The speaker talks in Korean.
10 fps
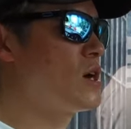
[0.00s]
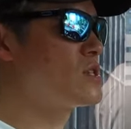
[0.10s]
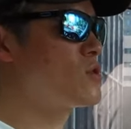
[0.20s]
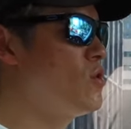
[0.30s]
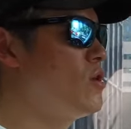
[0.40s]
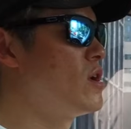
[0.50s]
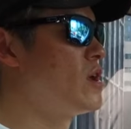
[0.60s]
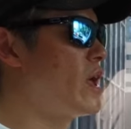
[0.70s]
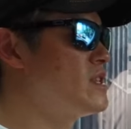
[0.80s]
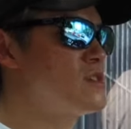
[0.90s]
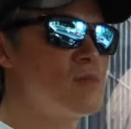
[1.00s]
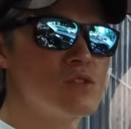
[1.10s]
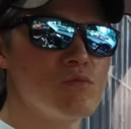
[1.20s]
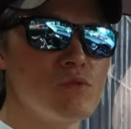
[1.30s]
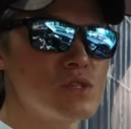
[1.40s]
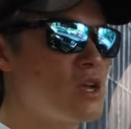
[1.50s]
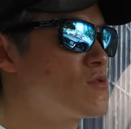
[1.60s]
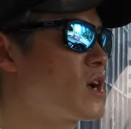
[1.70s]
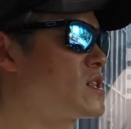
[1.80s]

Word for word: 아니고 엔진만도 뭐 사용은